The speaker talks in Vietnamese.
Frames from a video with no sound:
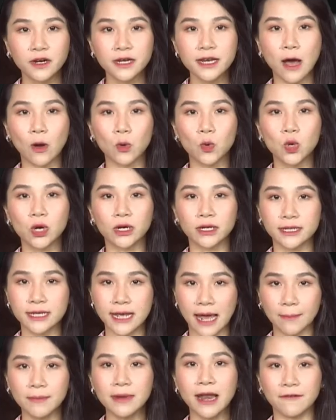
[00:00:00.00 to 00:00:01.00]
với đạo luật
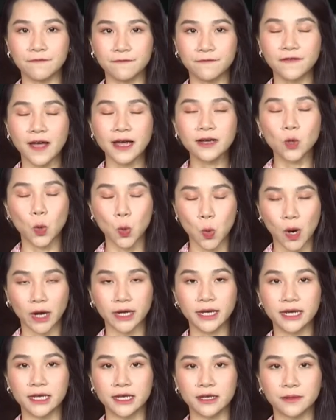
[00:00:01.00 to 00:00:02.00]
giảm lạm phát của Hoa
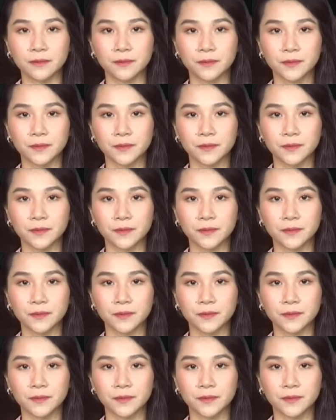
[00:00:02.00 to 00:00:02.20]
Kỳ.